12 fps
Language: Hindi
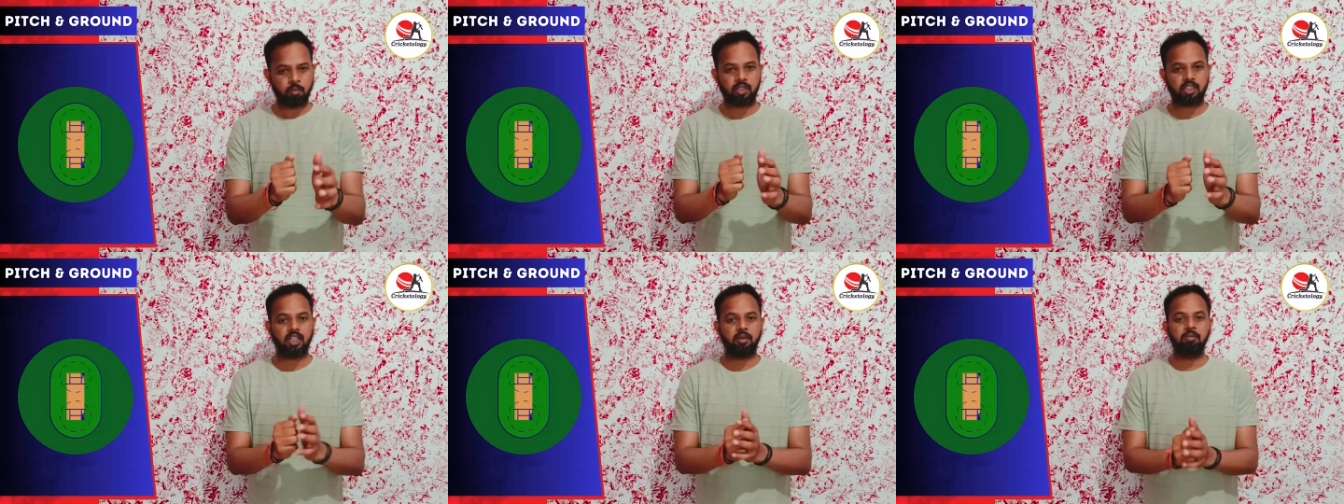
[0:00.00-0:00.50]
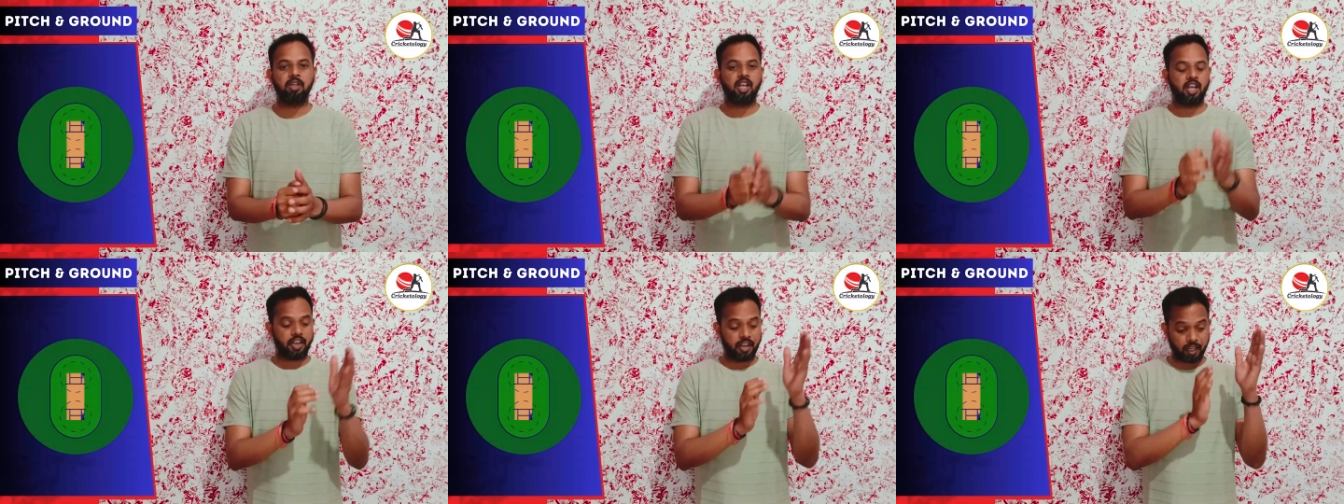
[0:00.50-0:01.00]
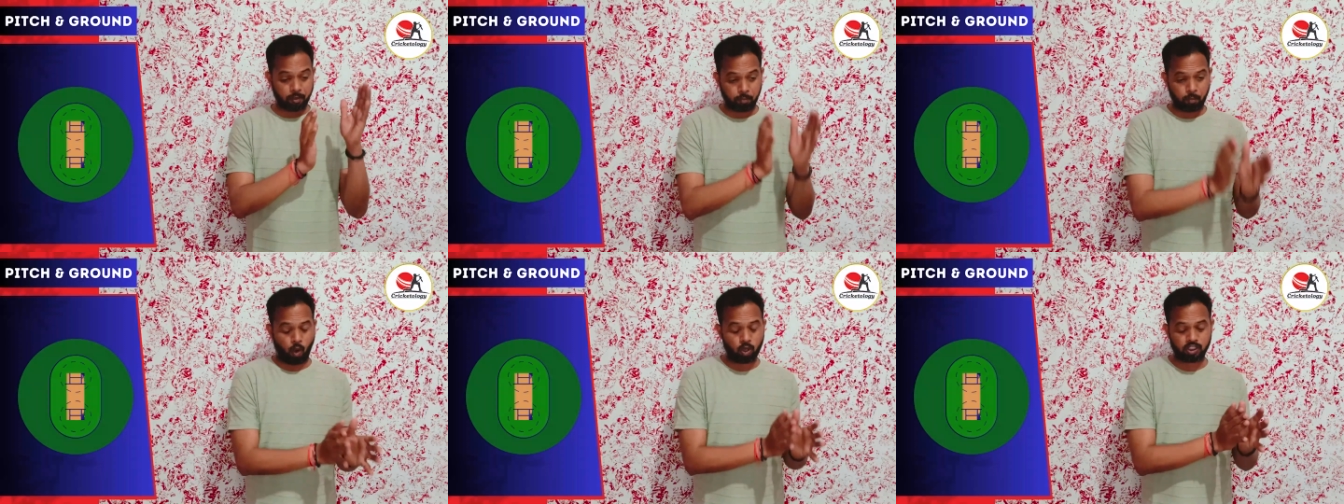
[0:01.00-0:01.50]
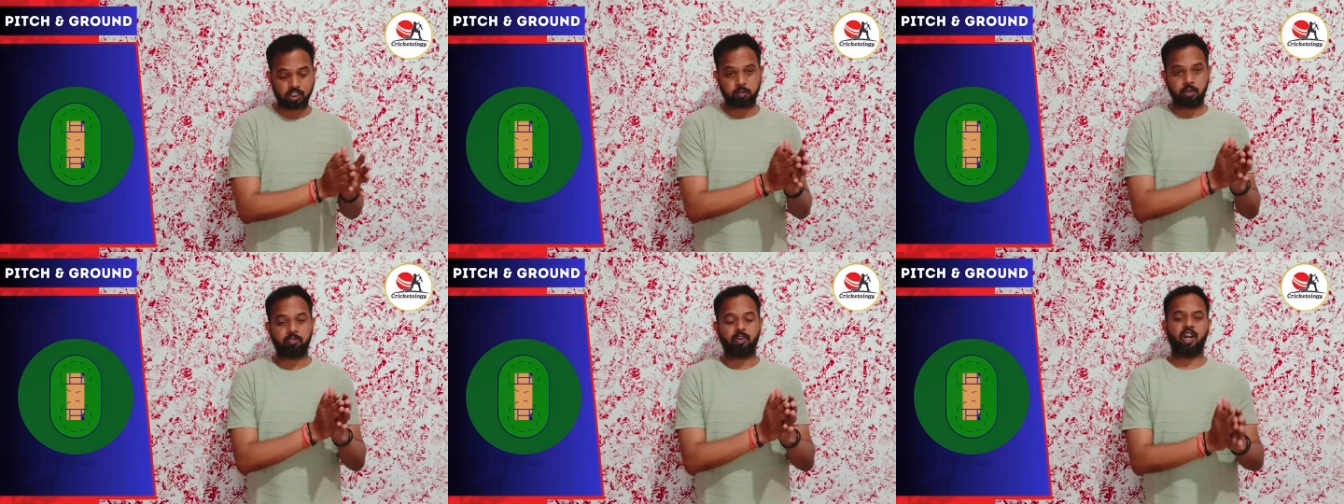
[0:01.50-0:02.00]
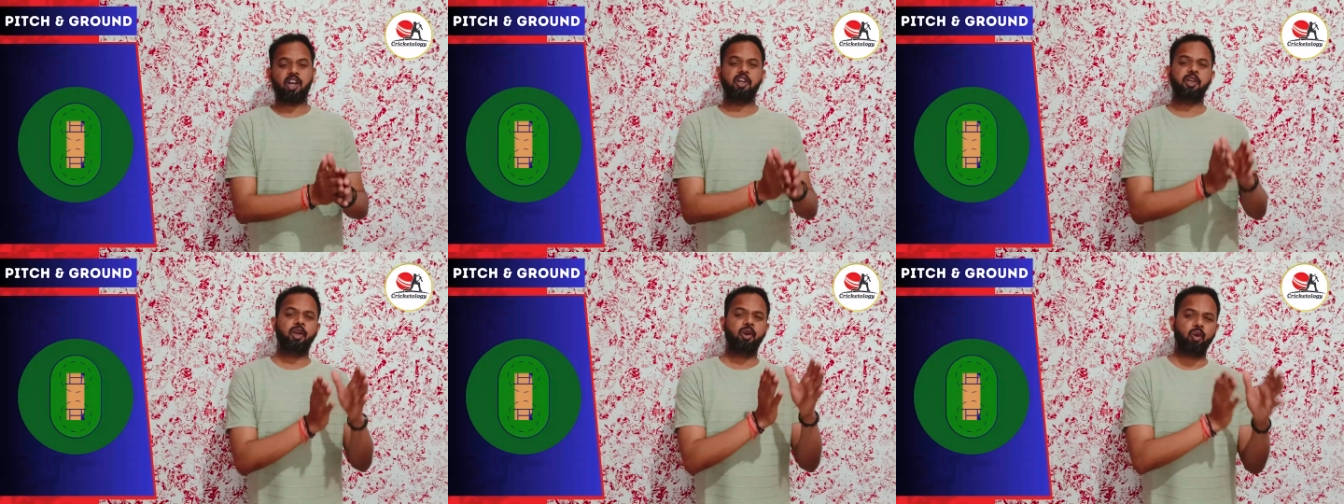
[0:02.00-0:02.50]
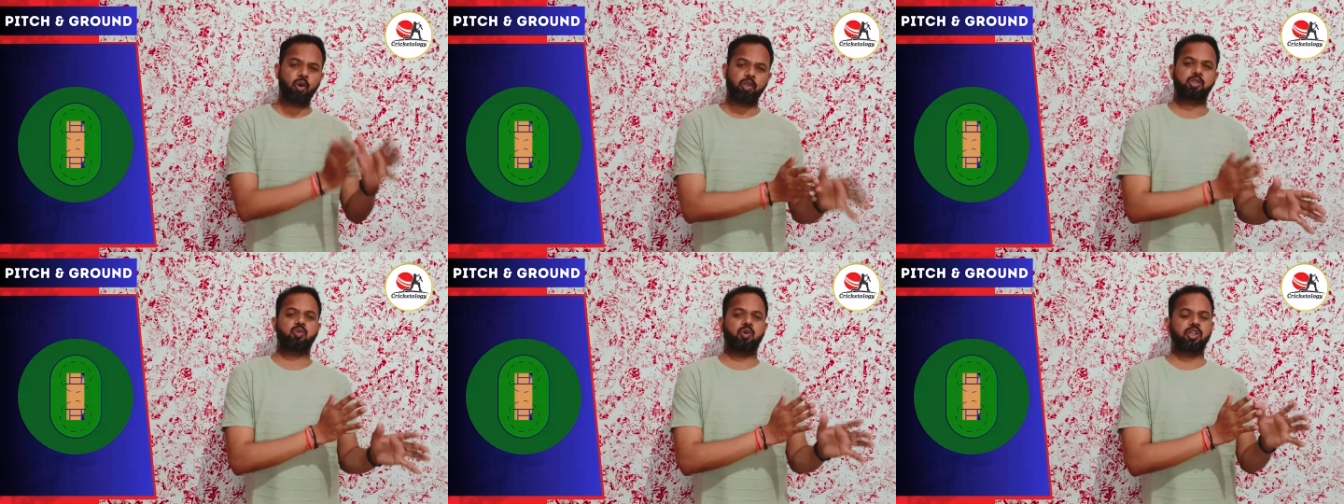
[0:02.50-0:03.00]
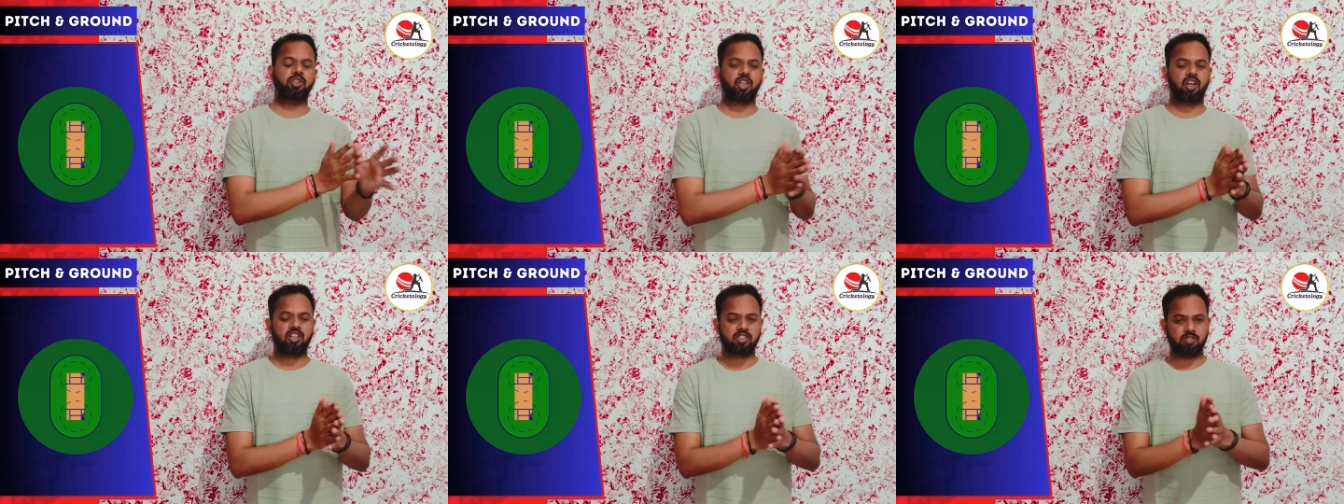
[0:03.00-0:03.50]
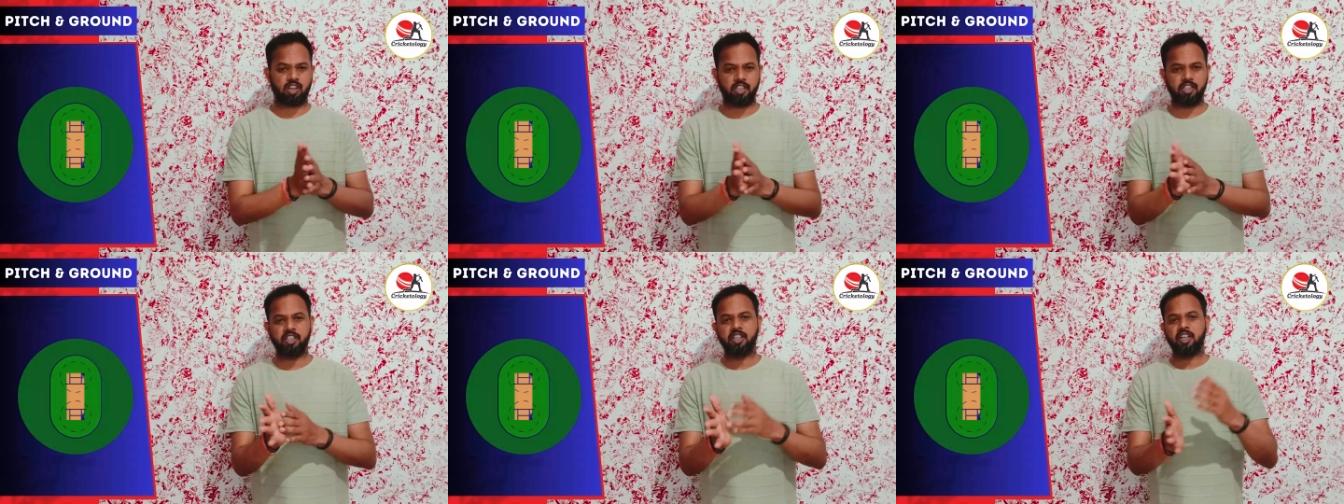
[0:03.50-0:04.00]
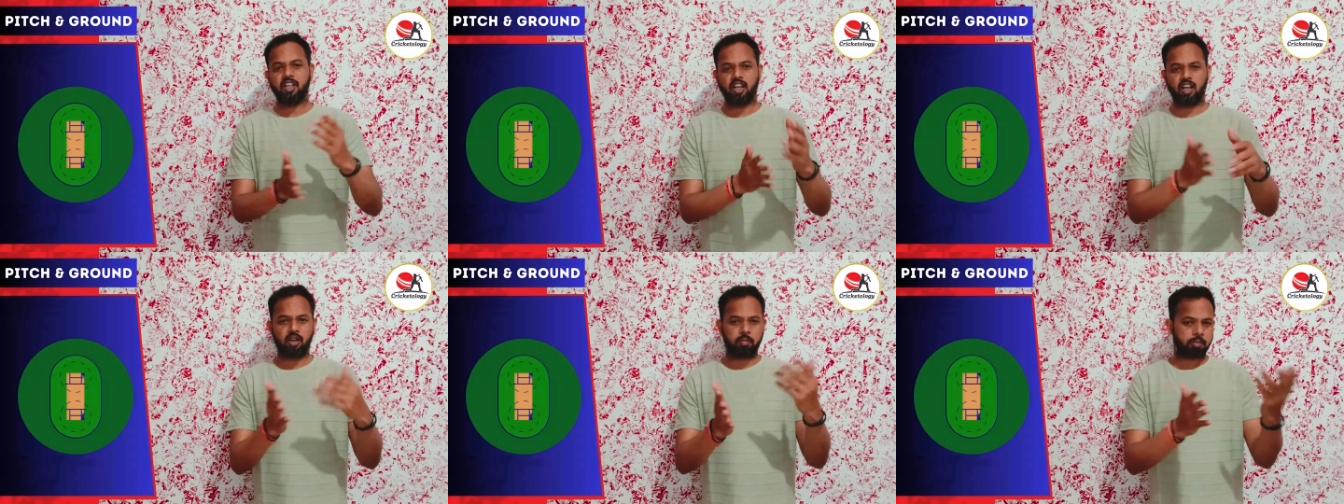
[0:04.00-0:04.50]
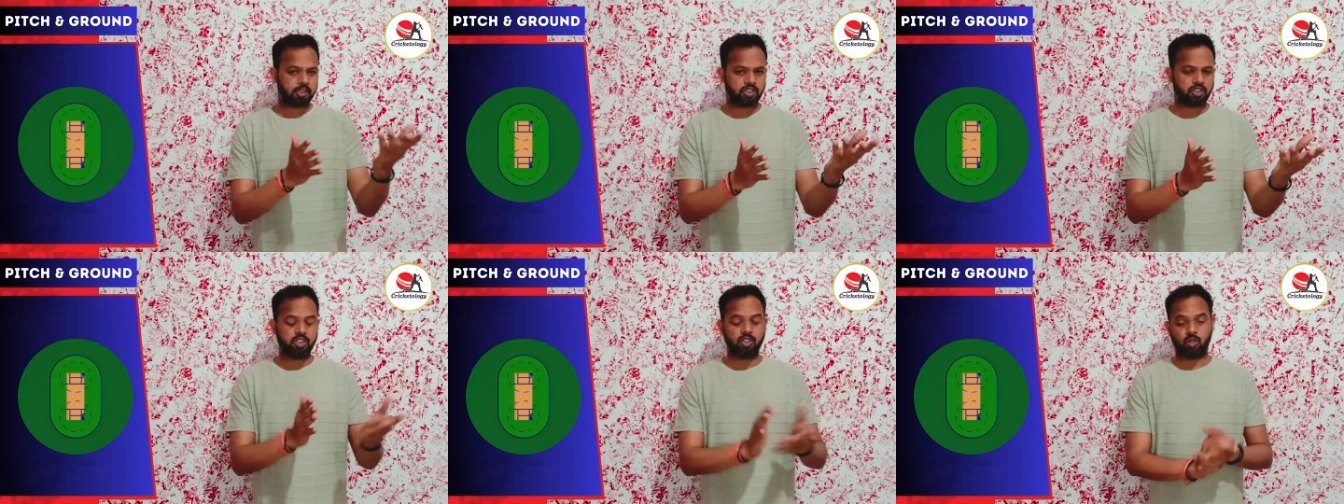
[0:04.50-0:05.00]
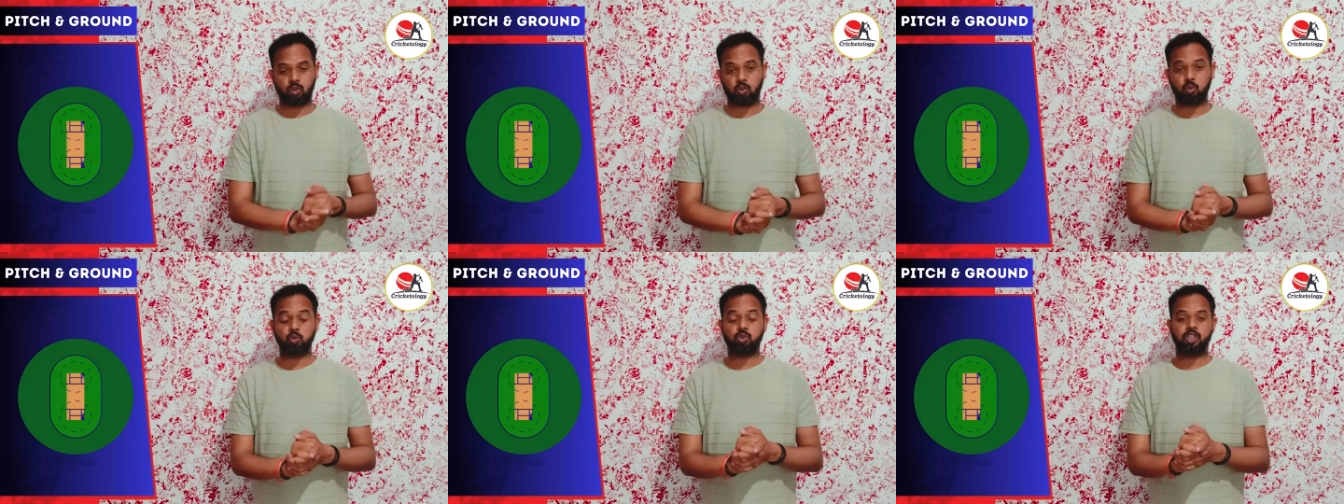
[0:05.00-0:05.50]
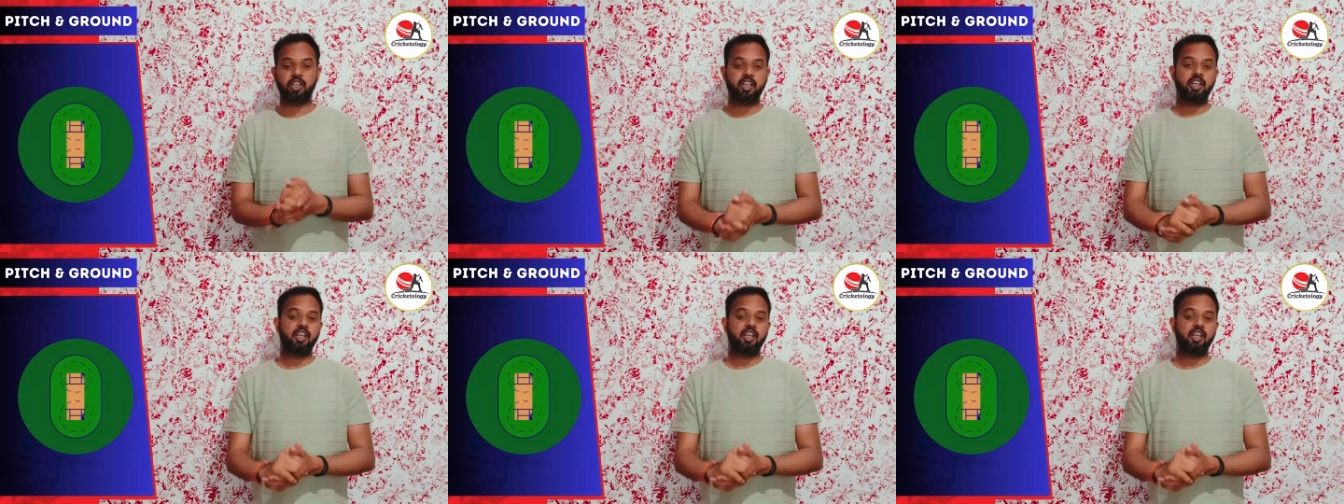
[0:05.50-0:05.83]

मतलब एक बहुत स्पिन फ्रेंडली लो स्कोरिंग थ्रिलर्स वाली पिच थी और दूसरी